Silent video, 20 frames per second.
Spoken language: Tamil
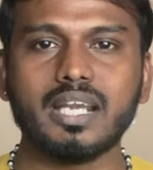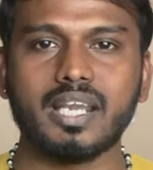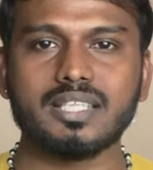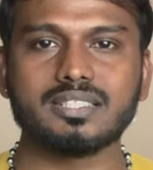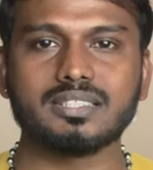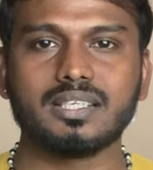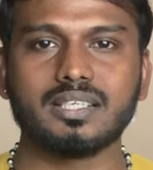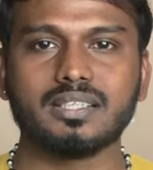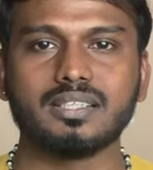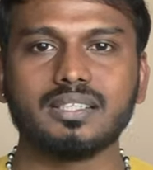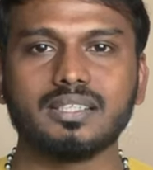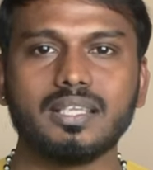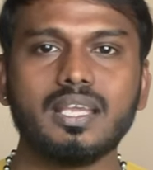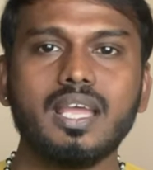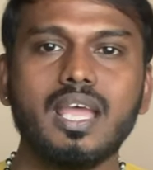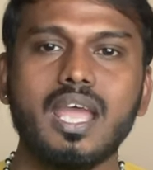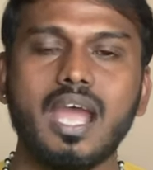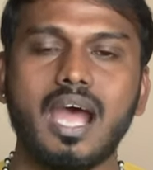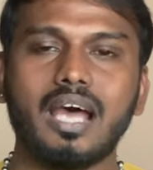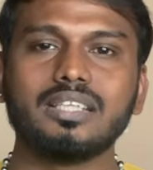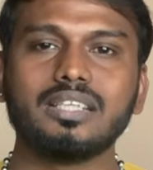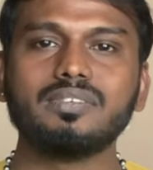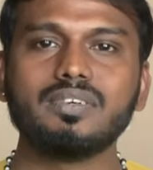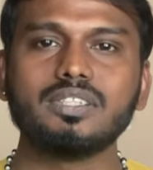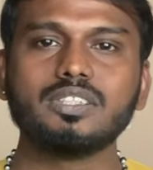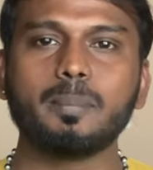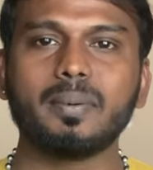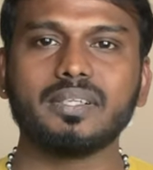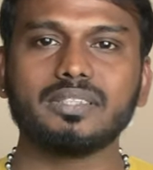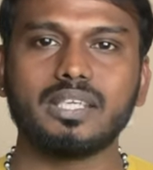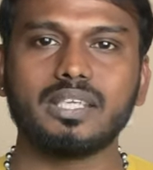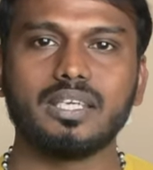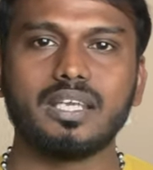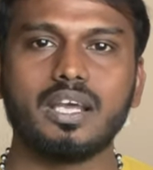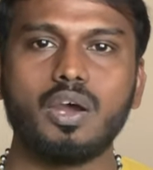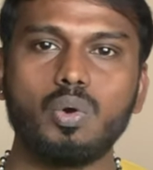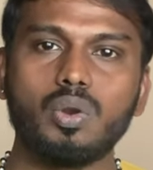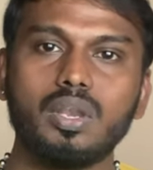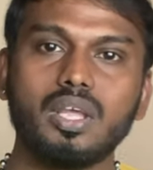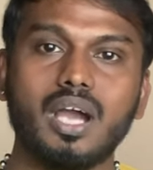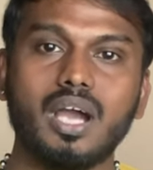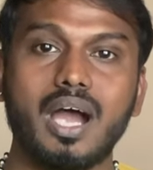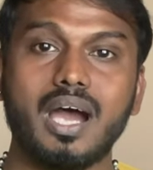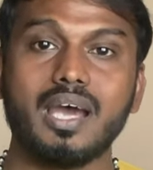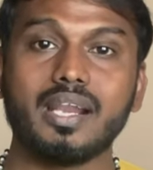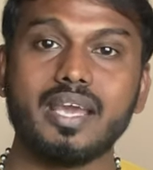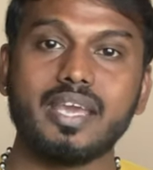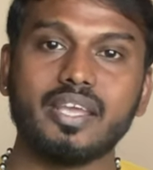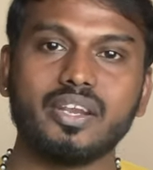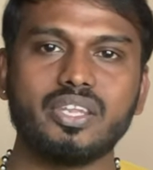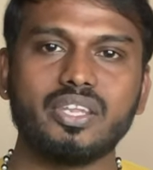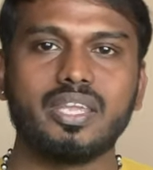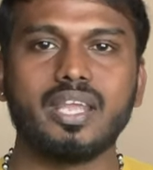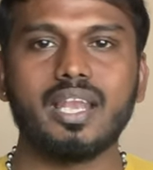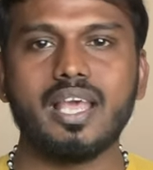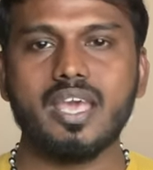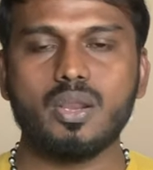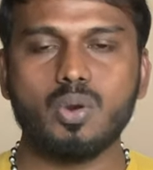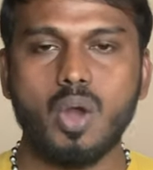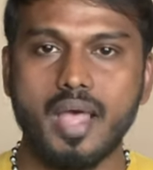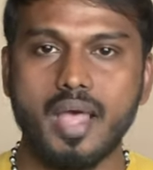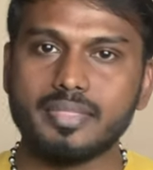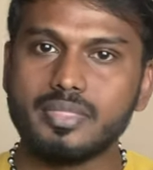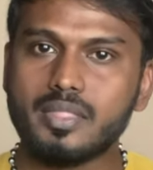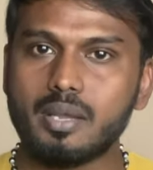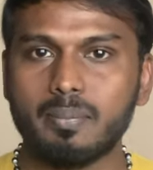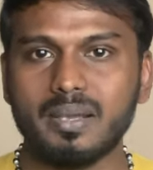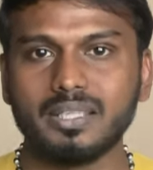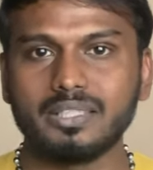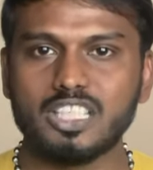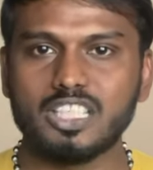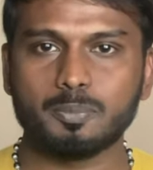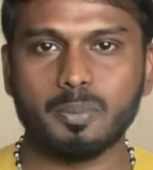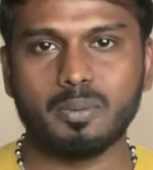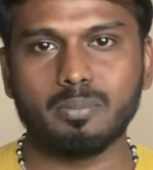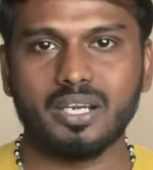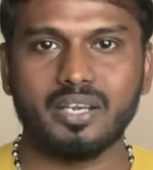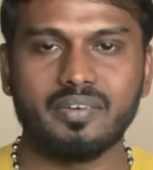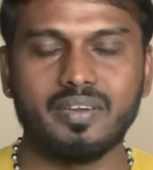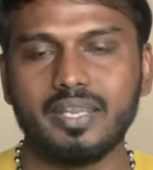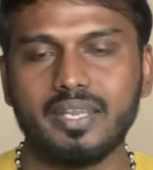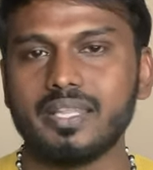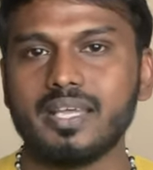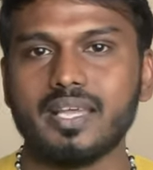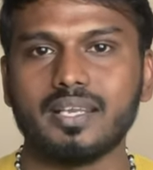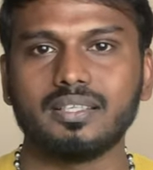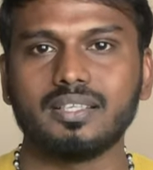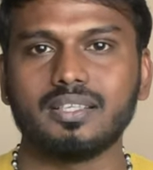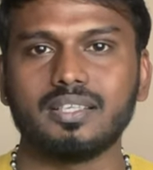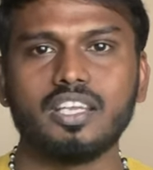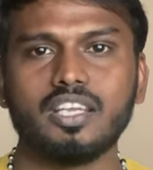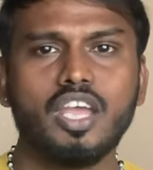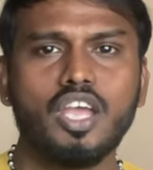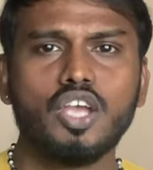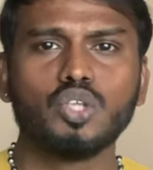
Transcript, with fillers: கிடச்சிட்டு இருந்தது அது வந்து பார்த்தீங்கன்னா உங்களுக்கு ஆறாயிரம் ஏழாயிரம் அந்த மாதிரி ஸ்பெண்ட் பண்ண வேண்டியதாக இருந்தது